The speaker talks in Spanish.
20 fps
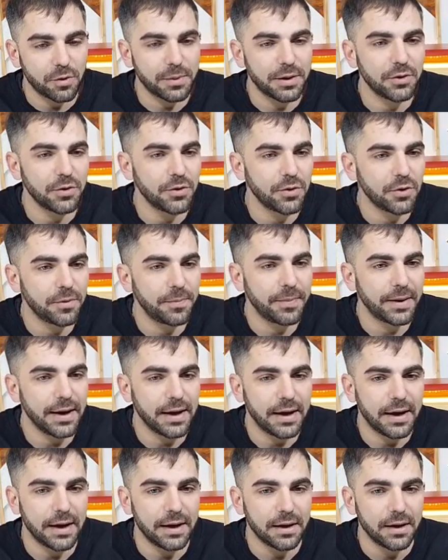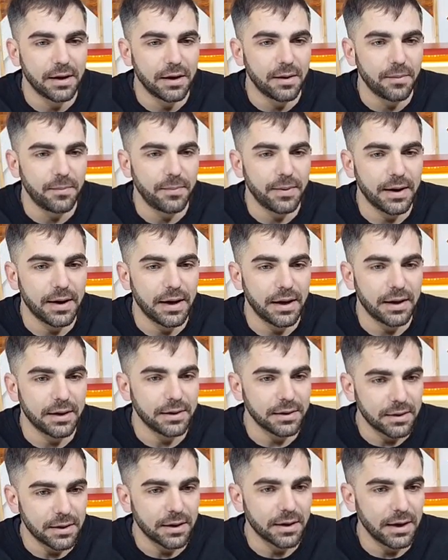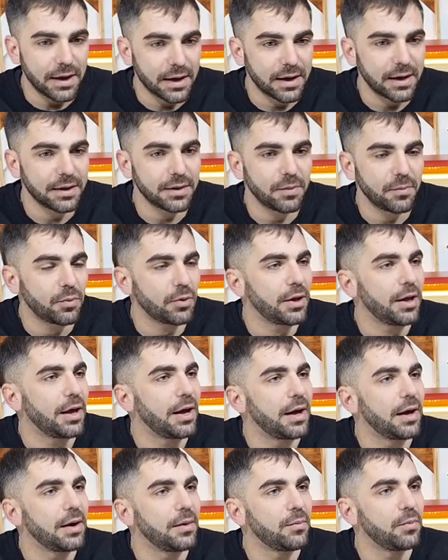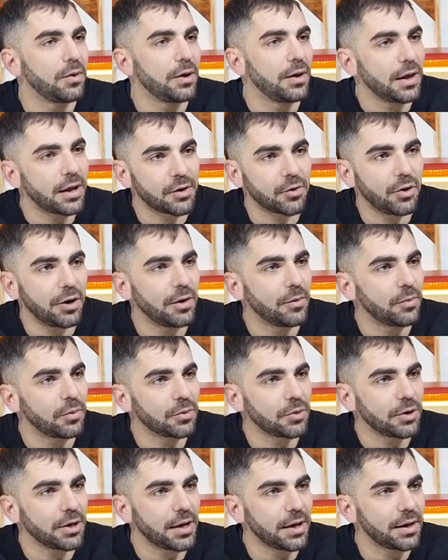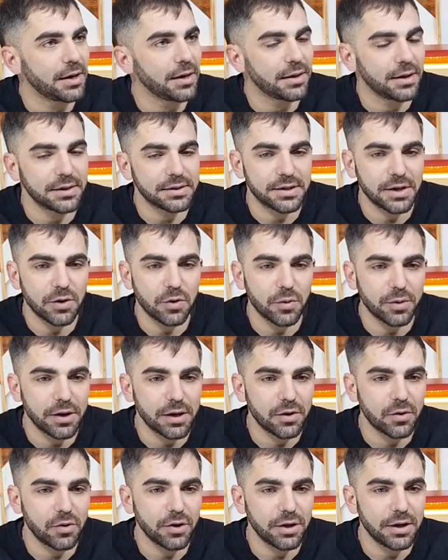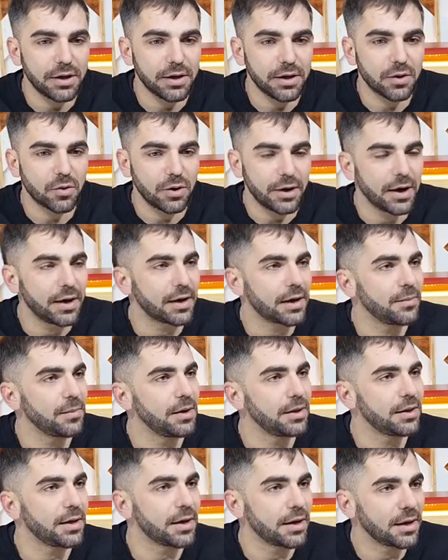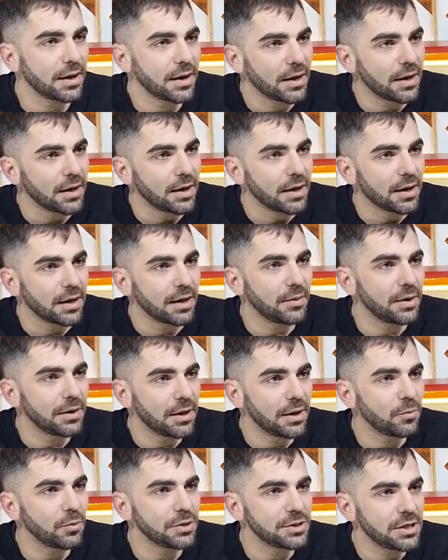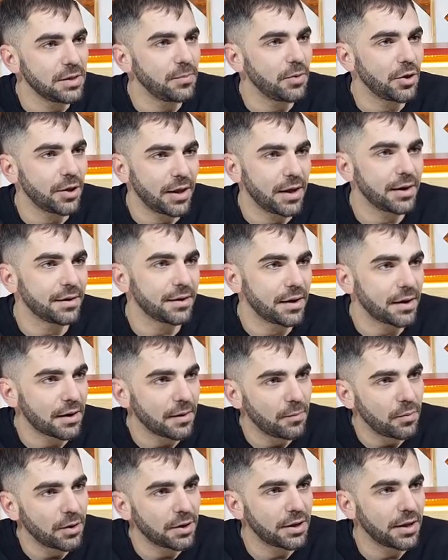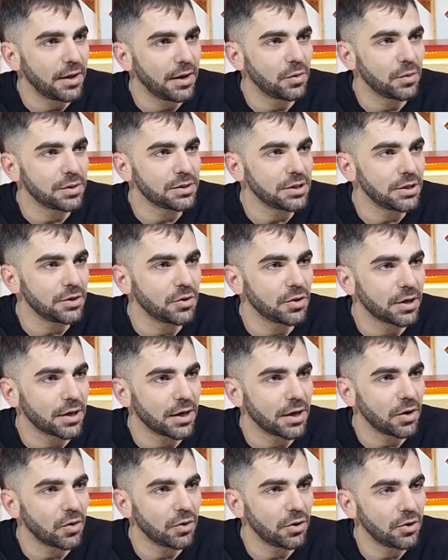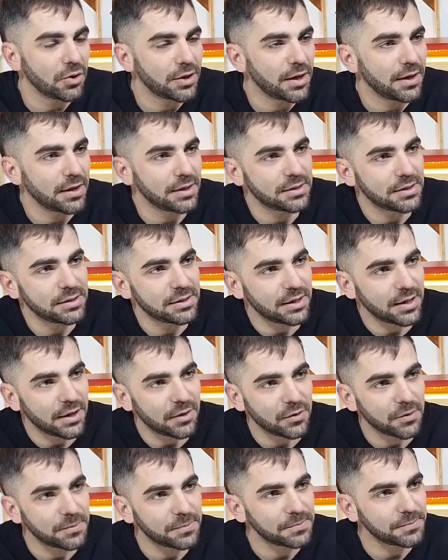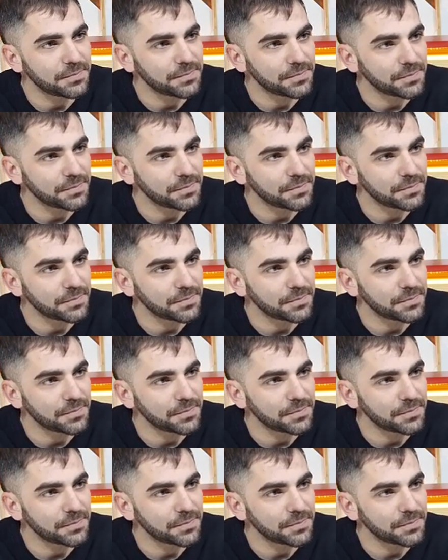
formándonos para, para que la gente pueda, pueda darnos la oportunidad de, ser gobierno y con las herramientas que, brinda el municipio dar, dar respuesta a los vecinos que hoy lo están necesitando.